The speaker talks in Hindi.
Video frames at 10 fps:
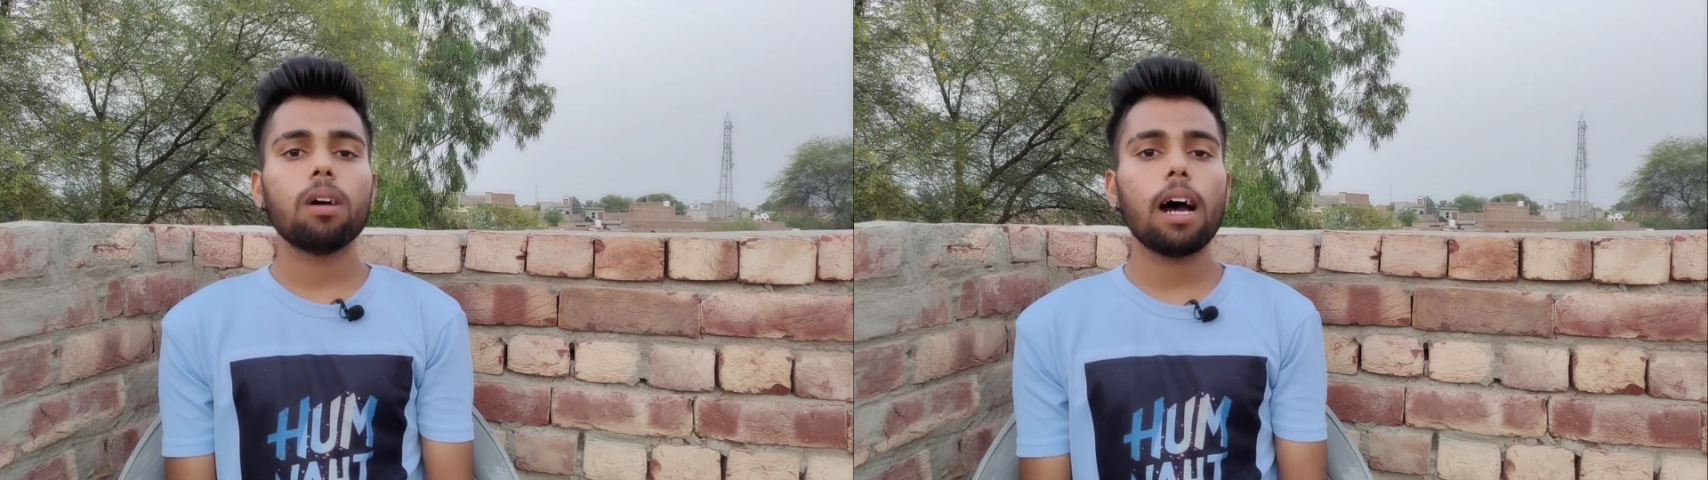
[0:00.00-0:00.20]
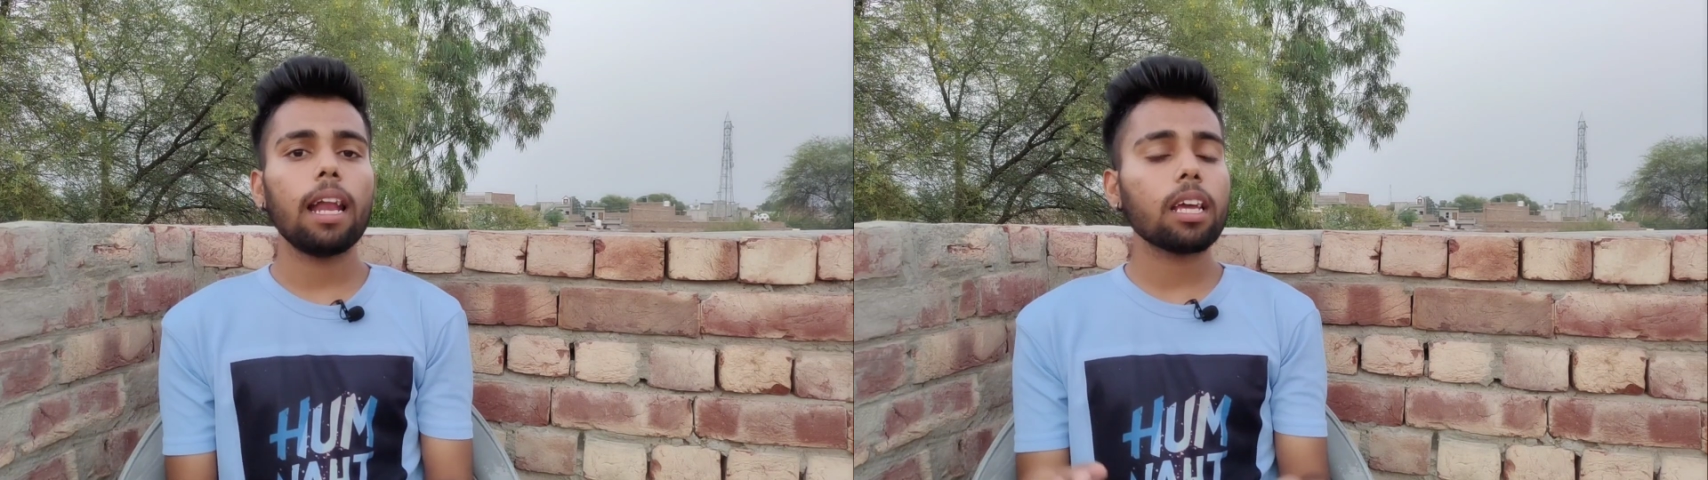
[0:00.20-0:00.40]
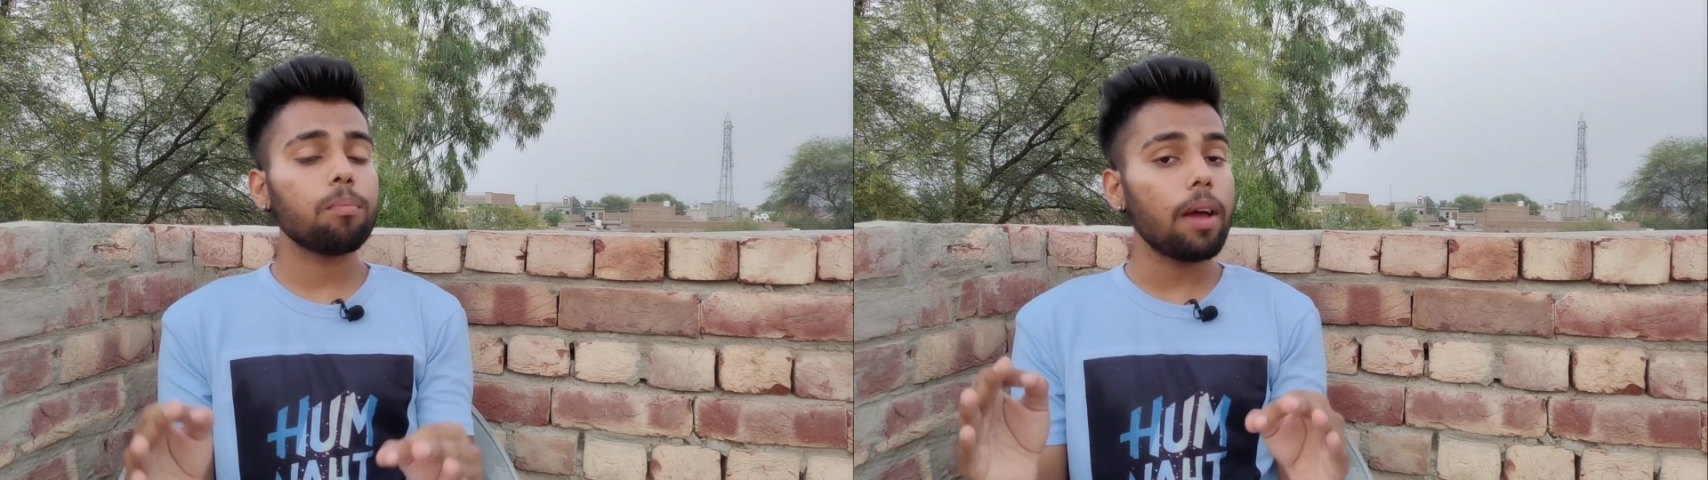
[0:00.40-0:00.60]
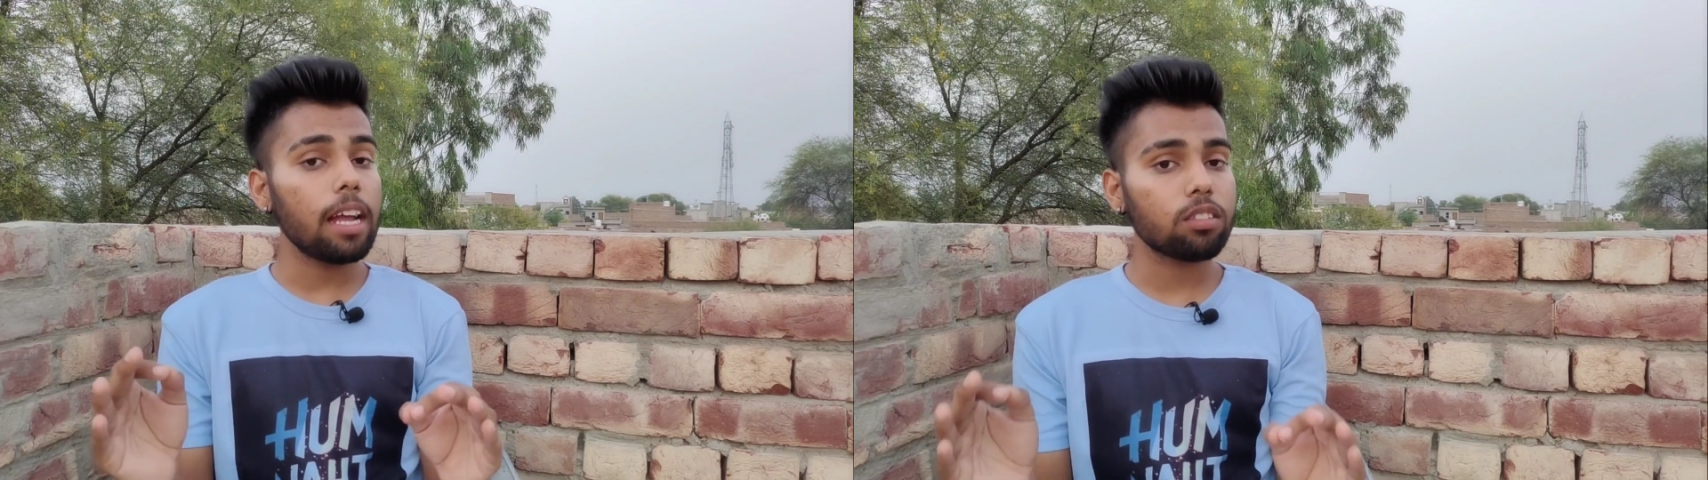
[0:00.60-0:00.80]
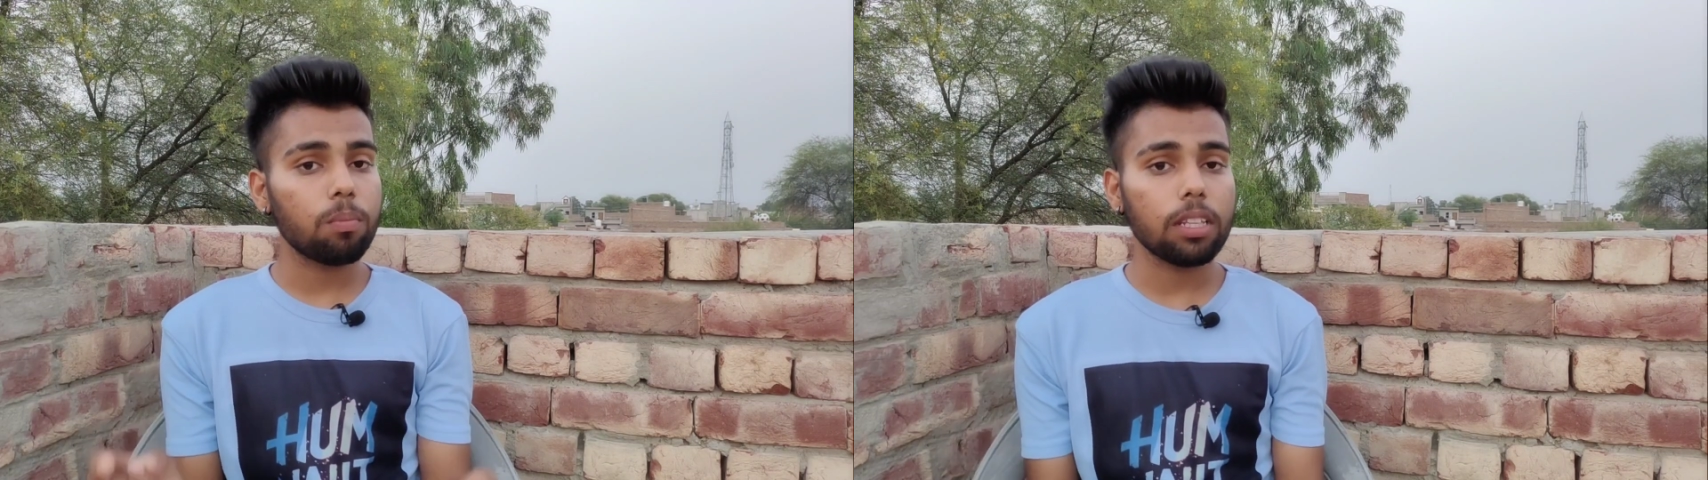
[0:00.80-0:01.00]
हालांकि
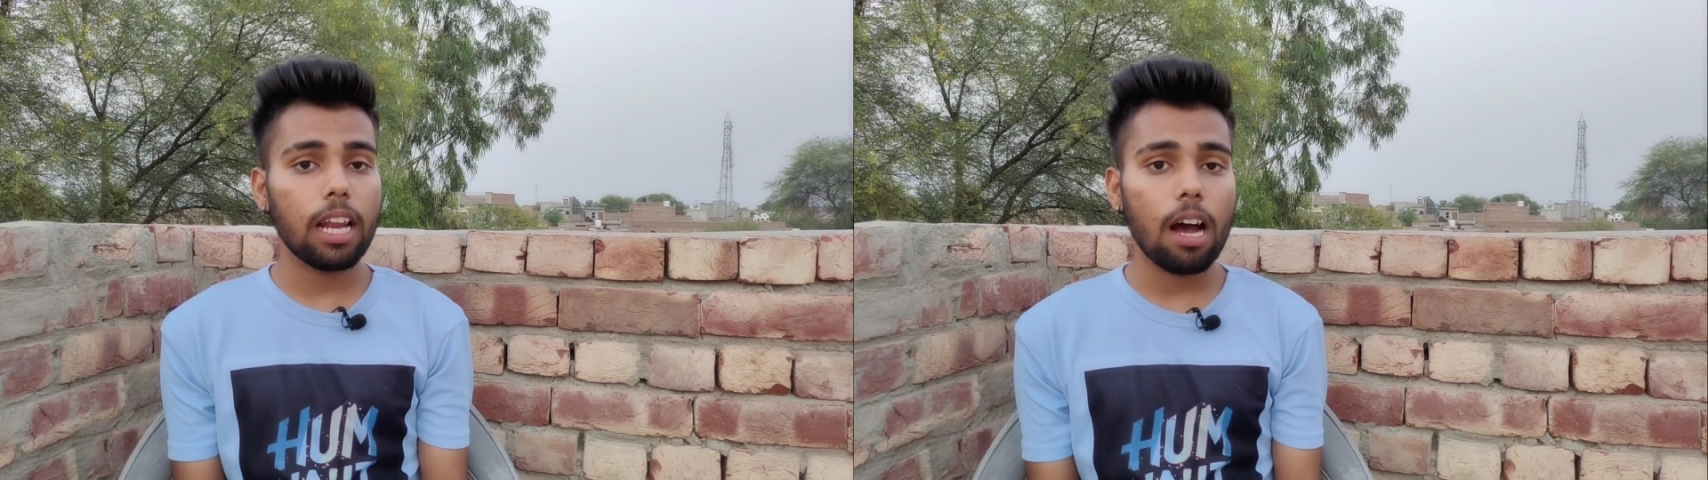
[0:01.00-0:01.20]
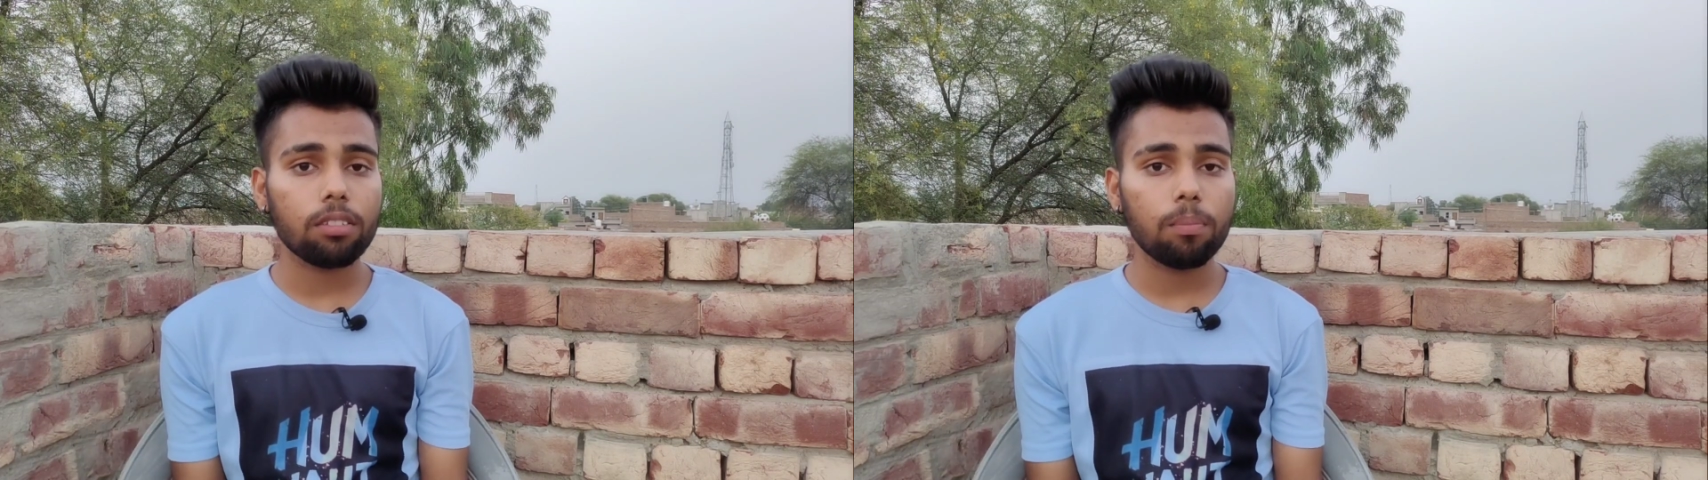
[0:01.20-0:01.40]
मैं इस बदलाव